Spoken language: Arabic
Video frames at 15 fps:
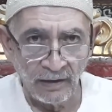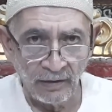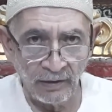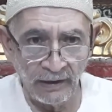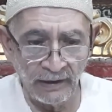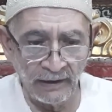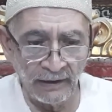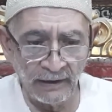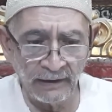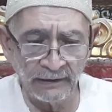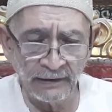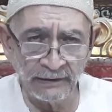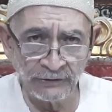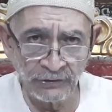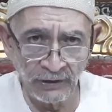آه، احنا
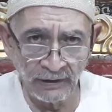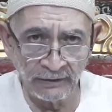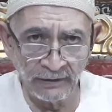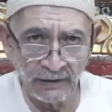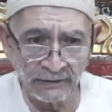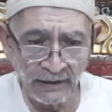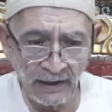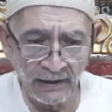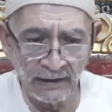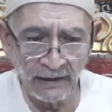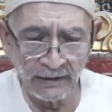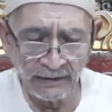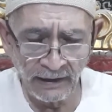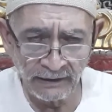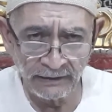ان شاء الله تعالى
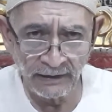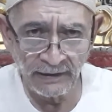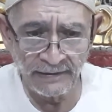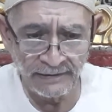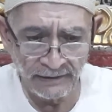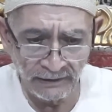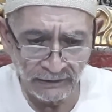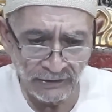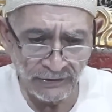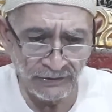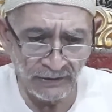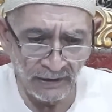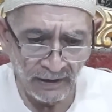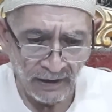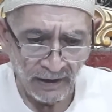نحكي هذه القصة